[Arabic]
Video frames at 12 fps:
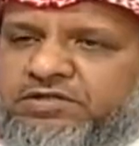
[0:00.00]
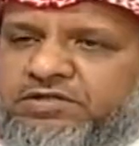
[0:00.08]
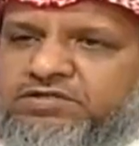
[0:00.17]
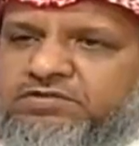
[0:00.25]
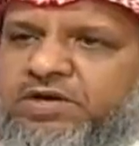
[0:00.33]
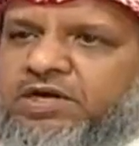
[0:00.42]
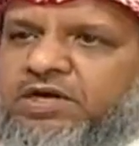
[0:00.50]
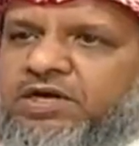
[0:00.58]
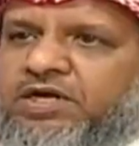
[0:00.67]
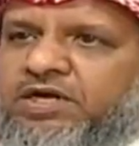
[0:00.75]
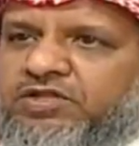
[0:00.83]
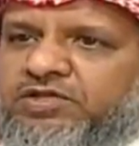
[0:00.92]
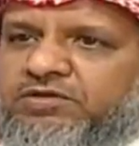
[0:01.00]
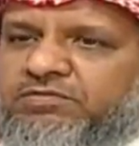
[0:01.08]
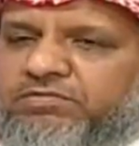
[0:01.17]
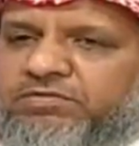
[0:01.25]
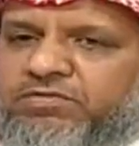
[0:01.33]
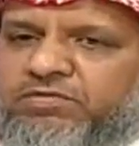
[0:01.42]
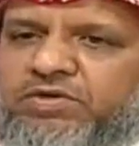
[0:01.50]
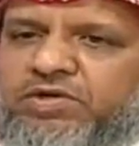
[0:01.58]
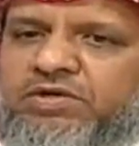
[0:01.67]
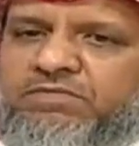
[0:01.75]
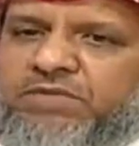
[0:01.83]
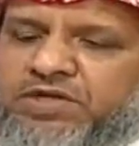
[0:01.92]
سبحان الله العظيم
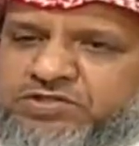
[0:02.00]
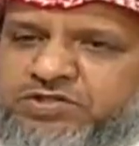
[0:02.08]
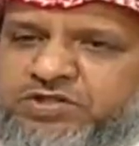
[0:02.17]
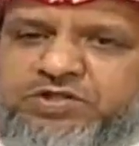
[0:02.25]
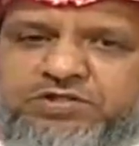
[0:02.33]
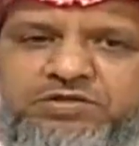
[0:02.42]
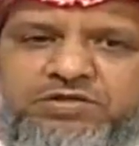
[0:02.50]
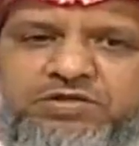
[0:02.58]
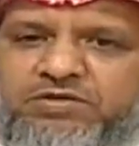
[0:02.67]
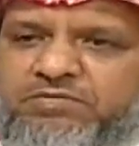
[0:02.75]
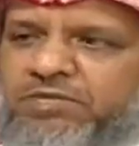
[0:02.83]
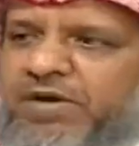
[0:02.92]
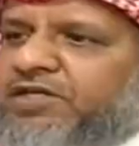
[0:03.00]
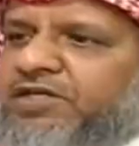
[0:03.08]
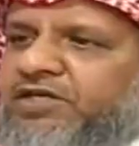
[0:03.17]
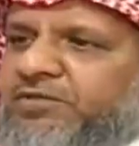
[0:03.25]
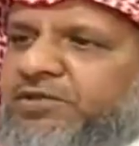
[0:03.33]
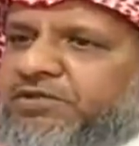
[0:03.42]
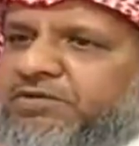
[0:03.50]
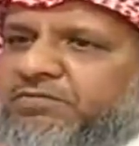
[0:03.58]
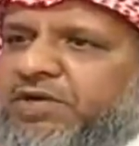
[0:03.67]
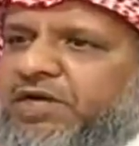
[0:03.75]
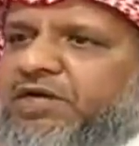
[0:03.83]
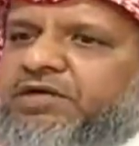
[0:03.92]
مع الصغير مع الكبير
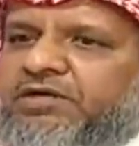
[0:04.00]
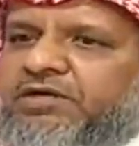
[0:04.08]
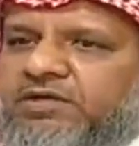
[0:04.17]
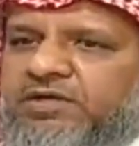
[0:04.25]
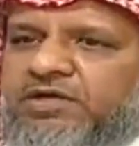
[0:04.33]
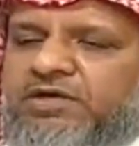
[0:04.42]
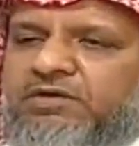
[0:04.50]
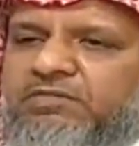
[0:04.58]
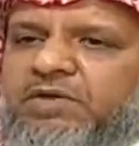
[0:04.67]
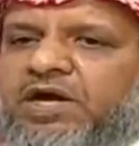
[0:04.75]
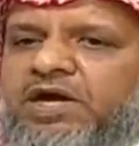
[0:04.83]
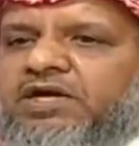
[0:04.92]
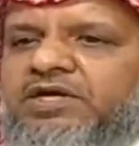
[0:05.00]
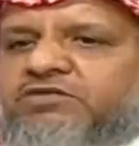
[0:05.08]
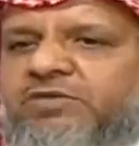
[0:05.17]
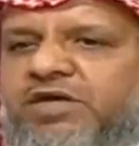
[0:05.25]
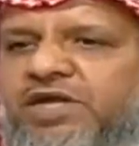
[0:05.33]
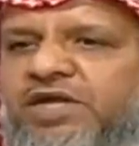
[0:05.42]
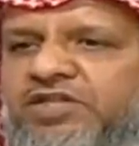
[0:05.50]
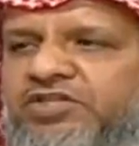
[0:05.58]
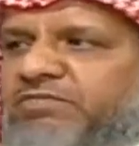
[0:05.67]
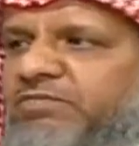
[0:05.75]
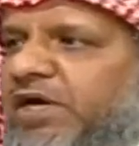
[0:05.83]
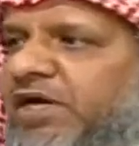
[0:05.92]
مع مع آه، سبحان الله
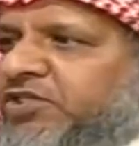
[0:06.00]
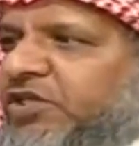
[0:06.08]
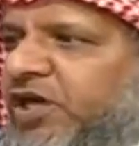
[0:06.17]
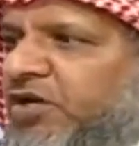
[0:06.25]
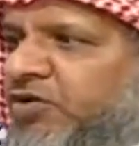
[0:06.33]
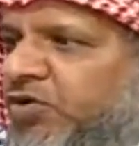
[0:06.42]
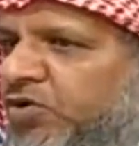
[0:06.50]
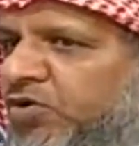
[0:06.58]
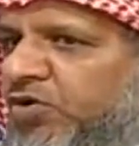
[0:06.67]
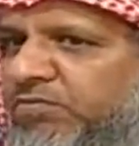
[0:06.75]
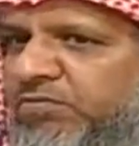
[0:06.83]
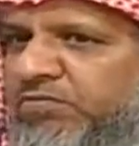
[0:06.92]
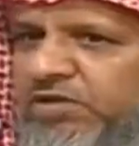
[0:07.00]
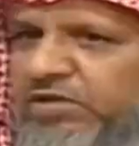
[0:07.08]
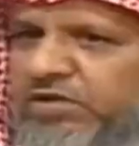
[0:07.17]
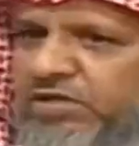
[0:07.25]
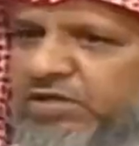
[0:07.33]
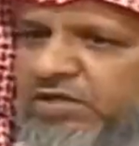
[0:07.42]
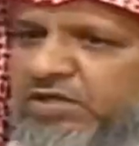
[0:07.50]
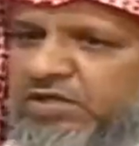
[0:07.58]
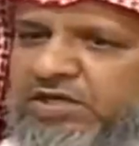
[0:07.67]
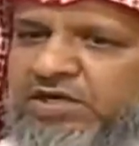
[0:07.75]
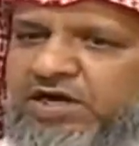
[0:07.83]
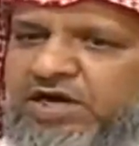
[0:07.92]
العظيم الجيران كلهم
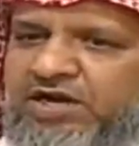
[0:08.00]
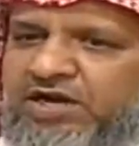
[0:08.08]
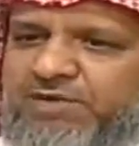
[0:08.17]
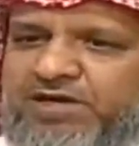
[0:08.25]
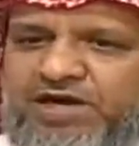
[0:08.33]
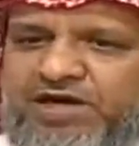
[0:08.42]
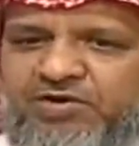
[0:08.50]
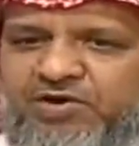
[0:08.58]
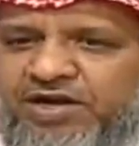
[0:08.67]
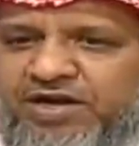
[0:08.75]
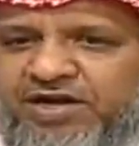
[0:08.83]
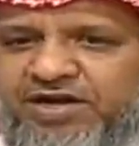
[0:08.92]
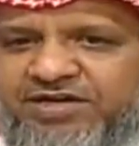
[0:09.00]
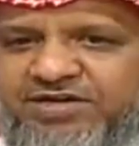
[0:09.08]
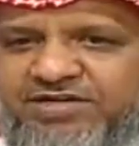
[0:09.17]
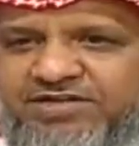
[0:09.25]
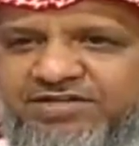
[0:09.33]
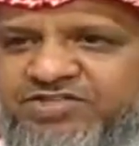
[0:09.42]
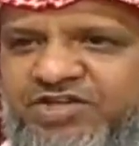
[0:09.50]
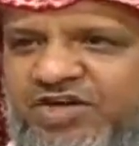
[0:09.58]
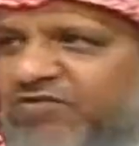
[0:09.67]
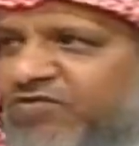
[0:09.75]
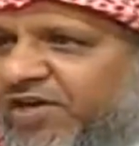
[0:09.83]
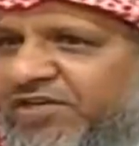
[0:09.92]
على ما قالوا على
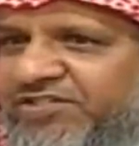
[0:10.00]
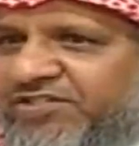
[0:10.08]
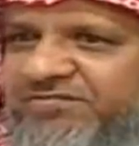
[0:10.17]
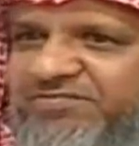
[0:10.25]
سقف واحد